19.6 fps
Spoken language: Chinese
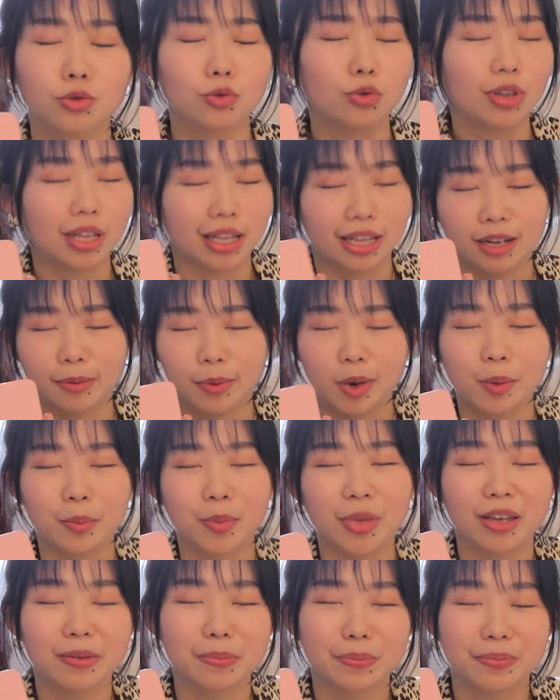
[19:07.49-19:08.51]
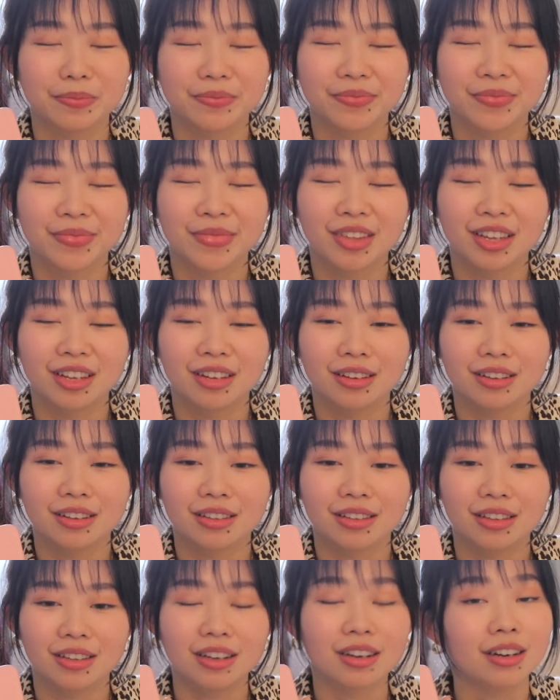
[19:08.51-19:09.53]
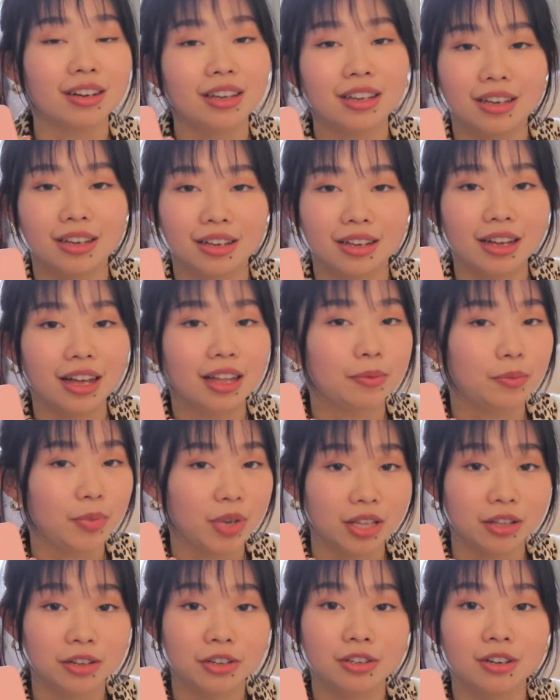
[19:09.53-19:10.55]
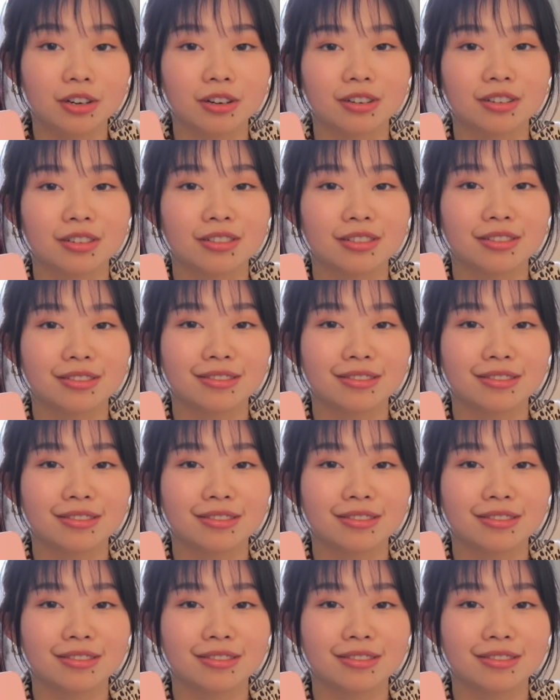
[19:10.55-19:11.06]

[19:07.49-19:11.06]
坐在它旁边。你可以干别的事儿，